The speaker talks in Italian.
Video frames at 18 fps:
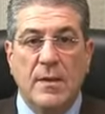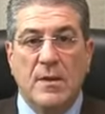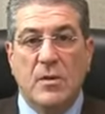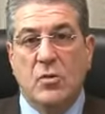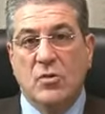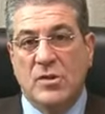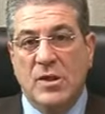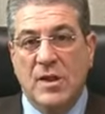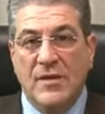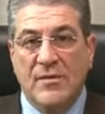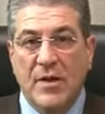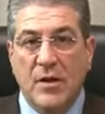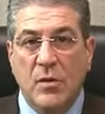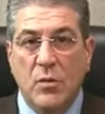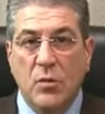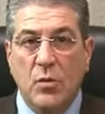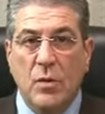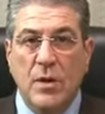Lo si deve a
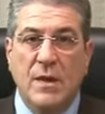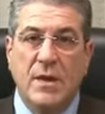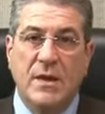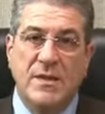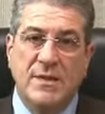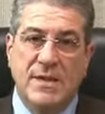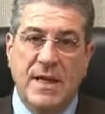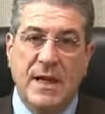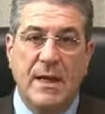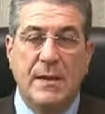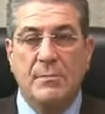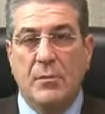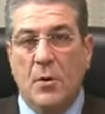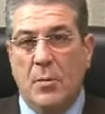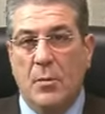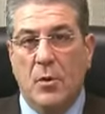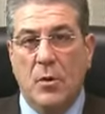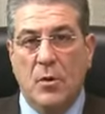lui, sei il
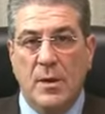popolo